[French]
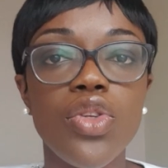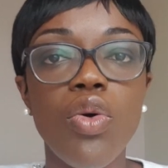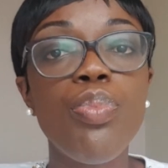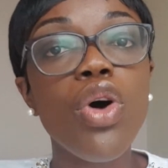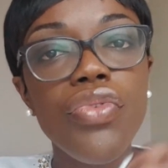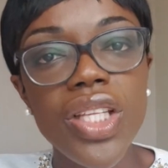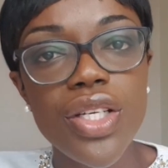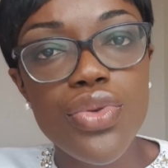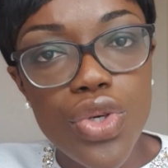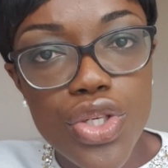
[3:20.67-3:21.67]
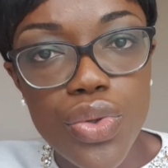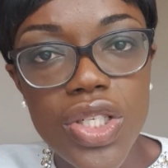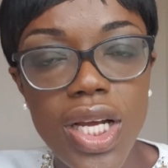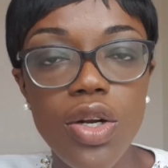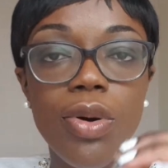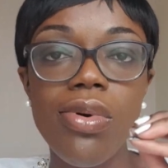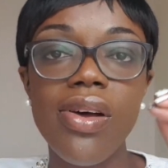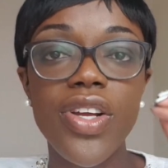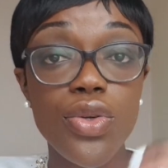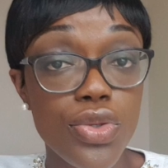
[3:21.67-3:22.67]
Donc, pour revenir sur le soja, le problème
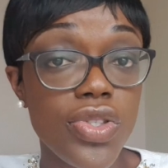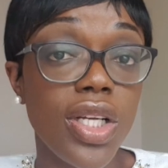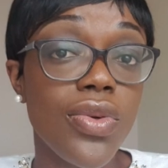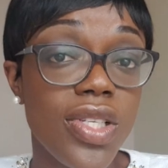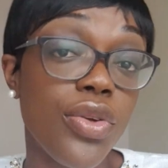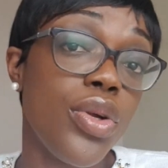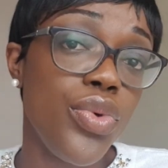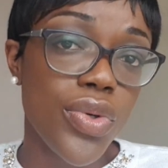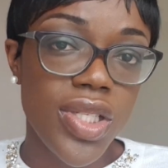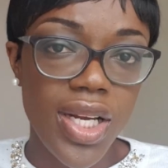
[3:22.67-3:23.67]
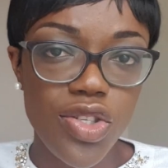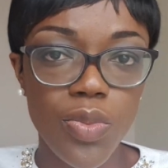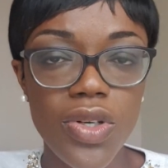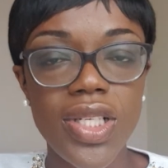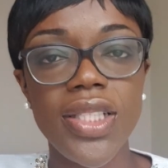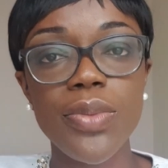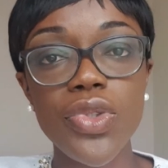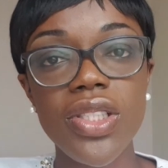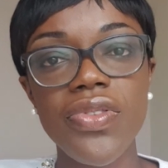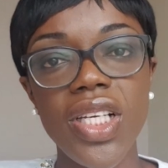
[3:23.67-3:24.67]
avec le soja, c'est que lui aussi, la semence a été
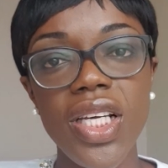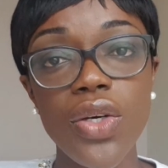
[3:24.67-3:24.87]
modifiée.